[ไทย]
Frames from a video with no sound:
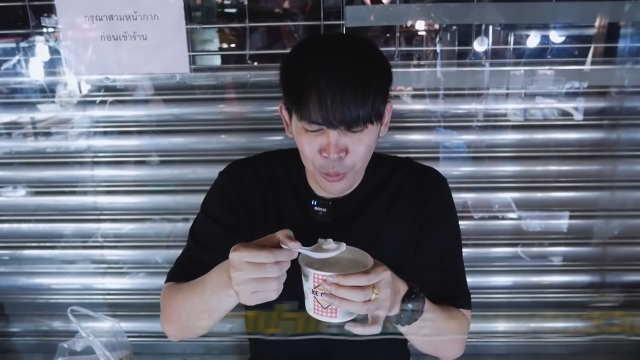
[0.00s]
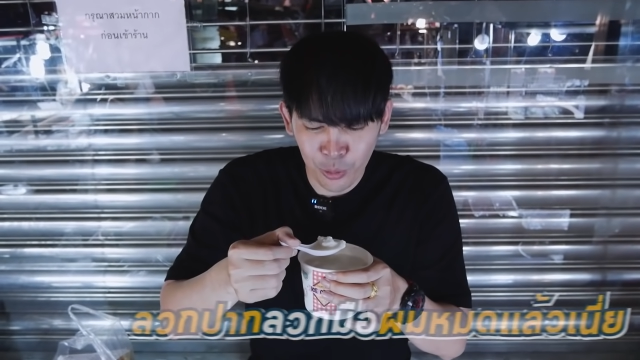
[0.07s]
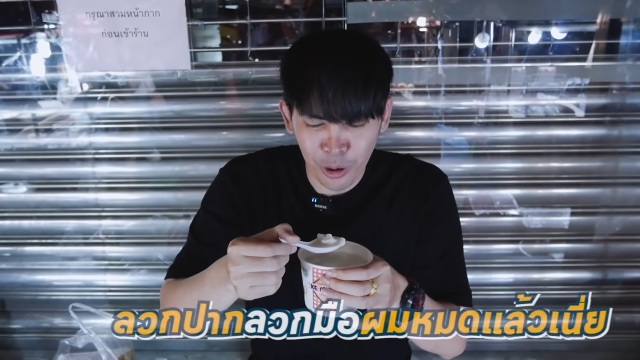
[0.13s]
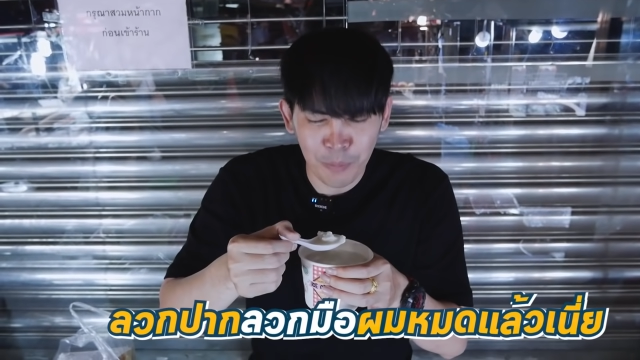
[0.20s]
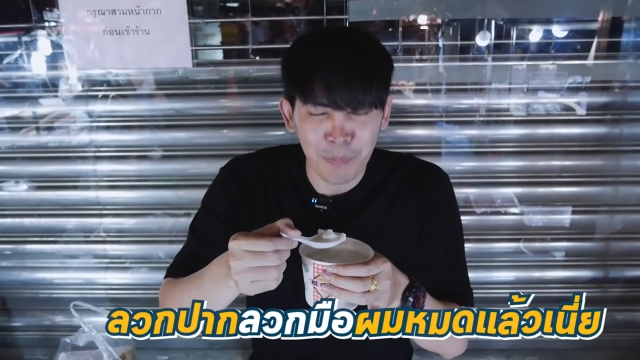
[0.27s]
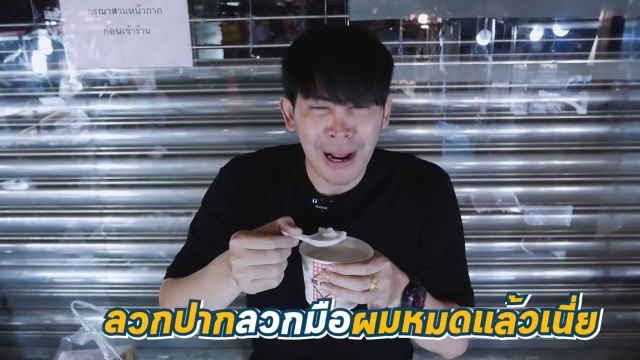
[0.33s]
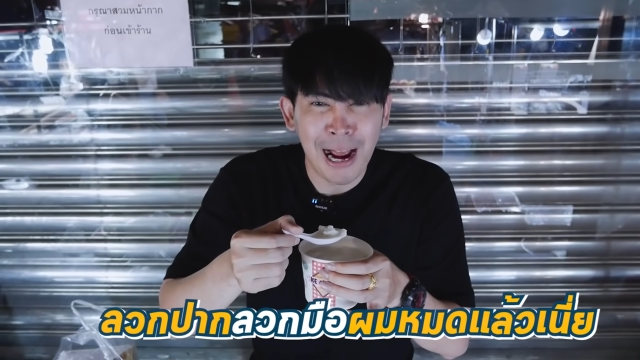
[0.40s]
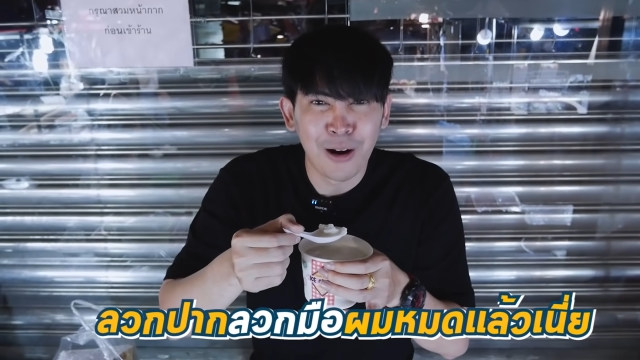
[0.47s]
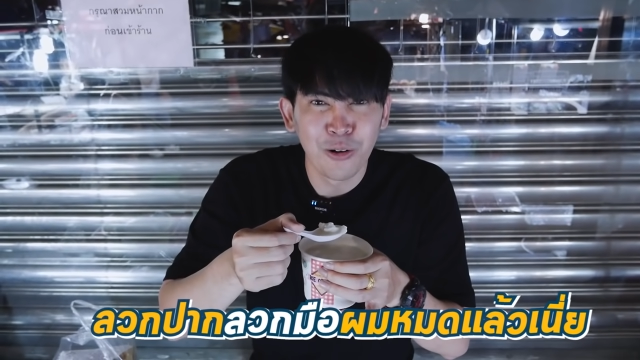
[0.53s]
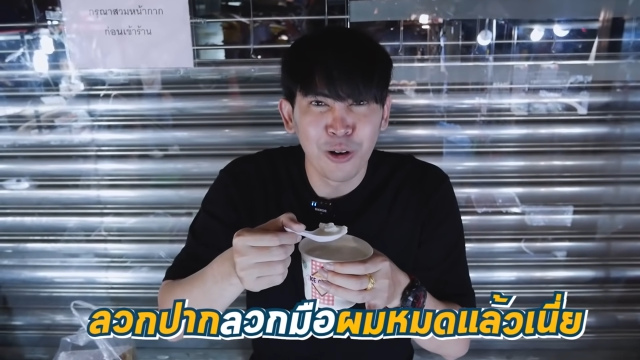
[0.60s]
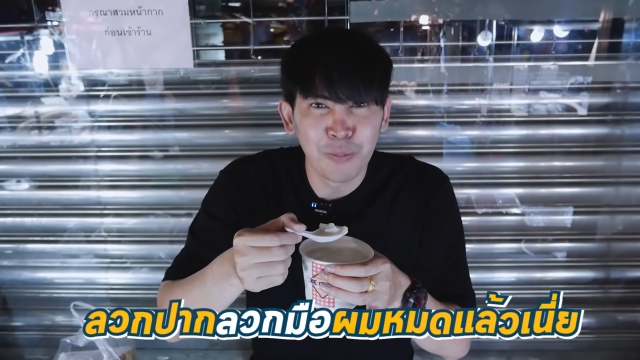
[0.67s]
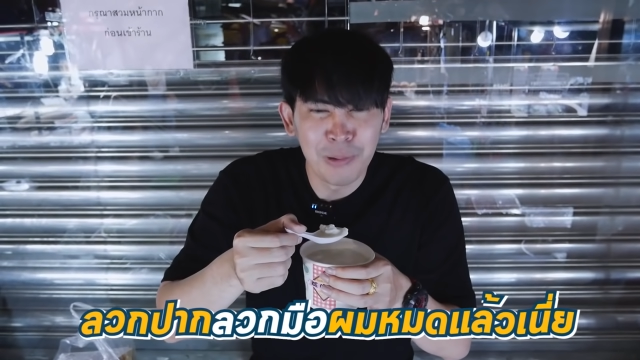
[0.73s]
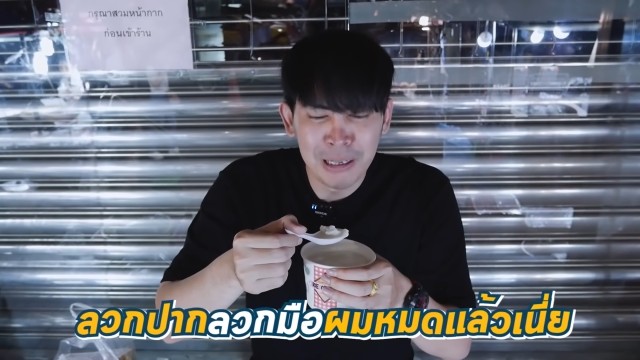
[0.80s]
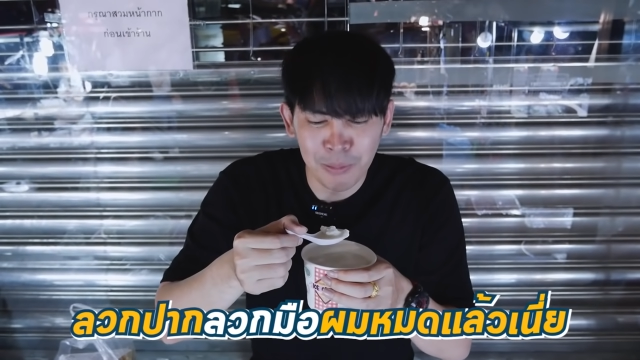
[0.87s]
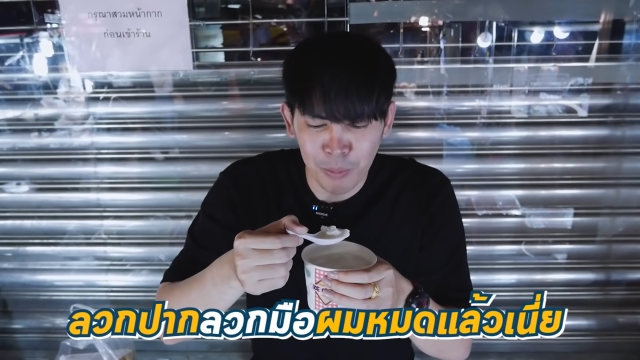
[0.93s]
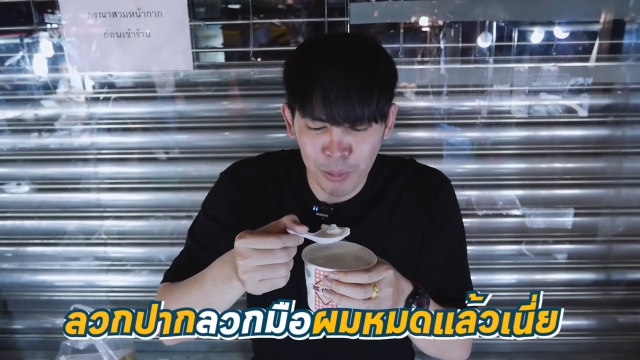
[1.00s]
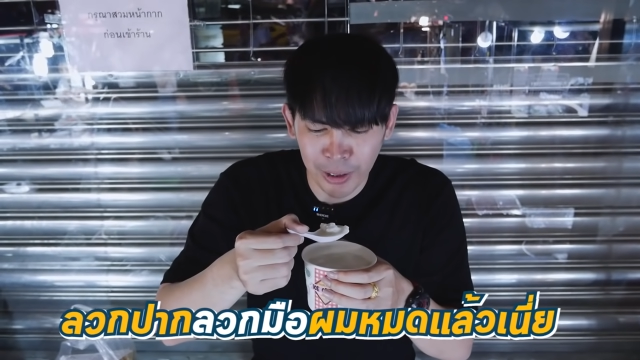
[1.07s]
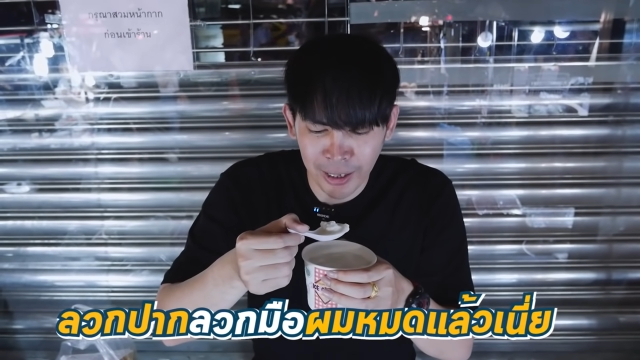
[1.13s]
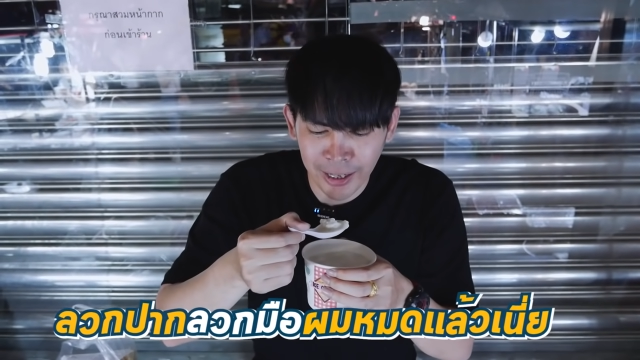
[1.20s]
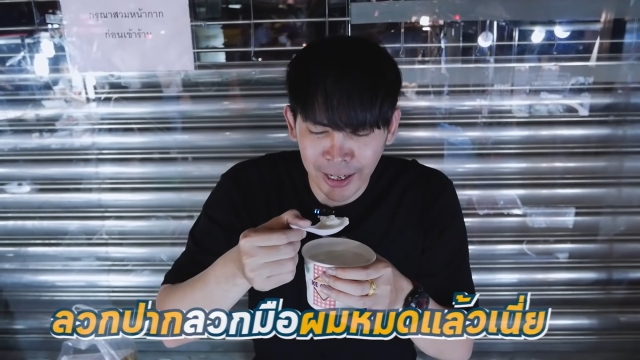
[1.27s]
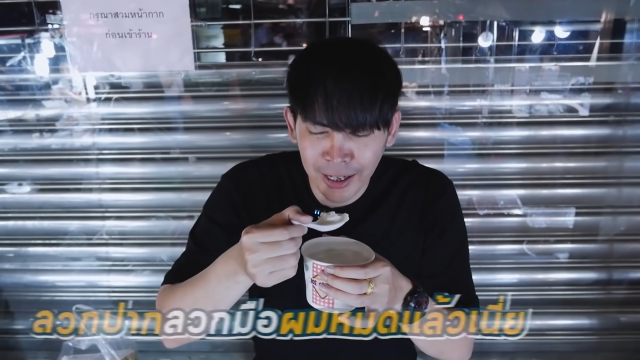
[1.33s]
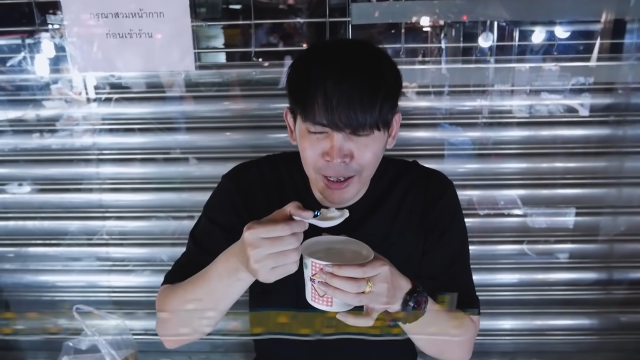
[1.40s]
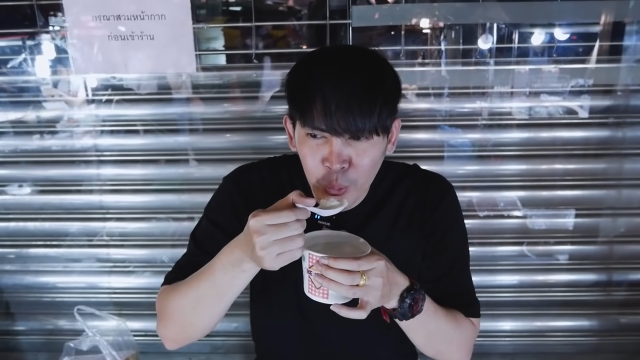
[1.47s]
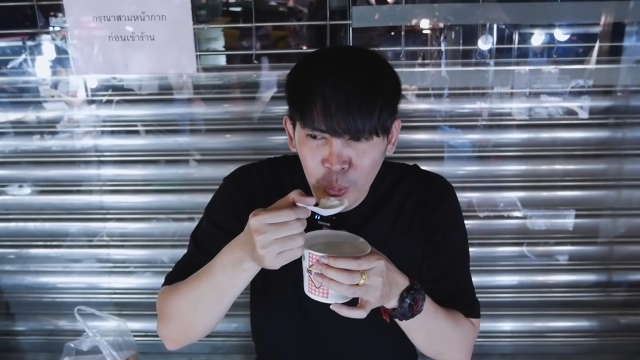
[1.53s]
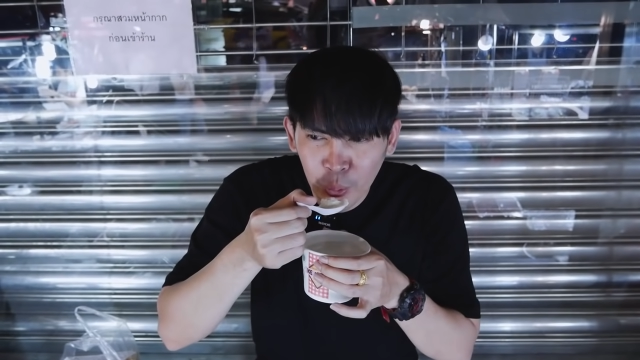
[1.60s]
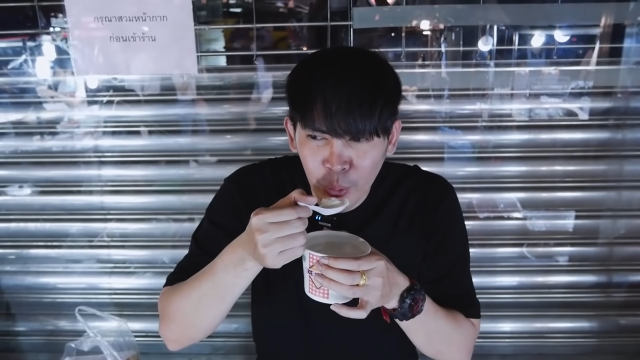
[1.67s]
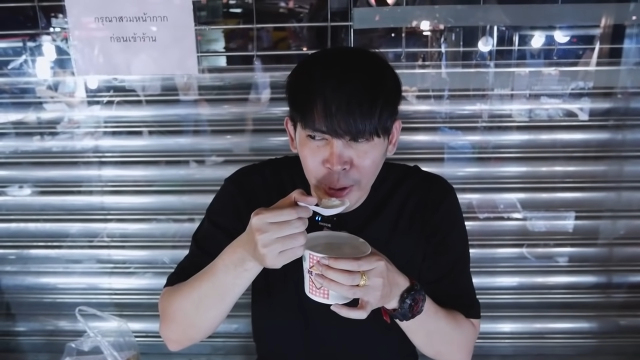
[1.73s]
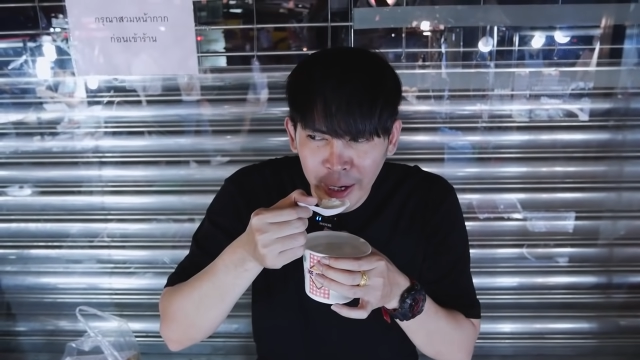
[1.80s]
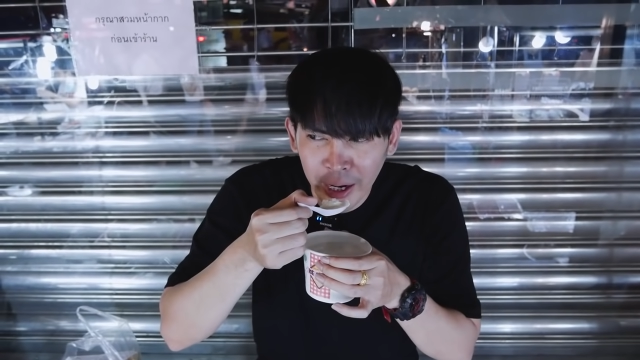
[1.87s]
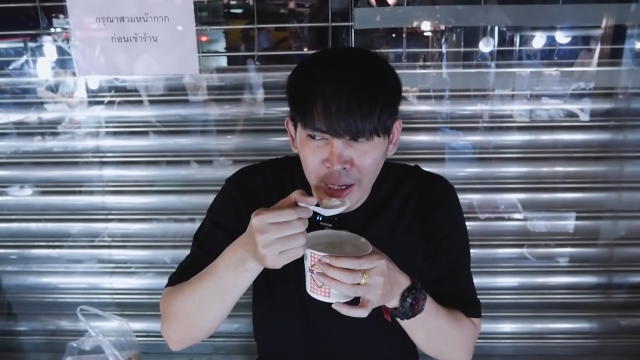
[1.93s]
ลวกปากลวกมือผมหมดแล้วเนี่ย
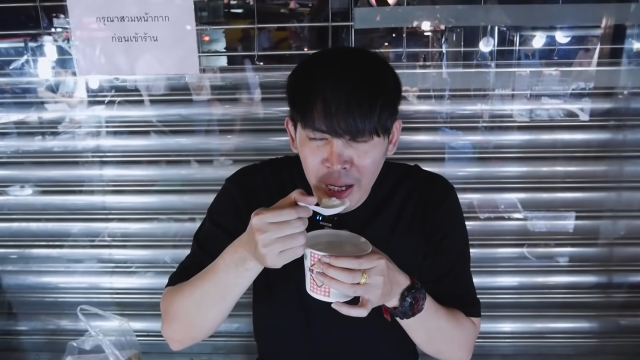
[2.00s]
โอเค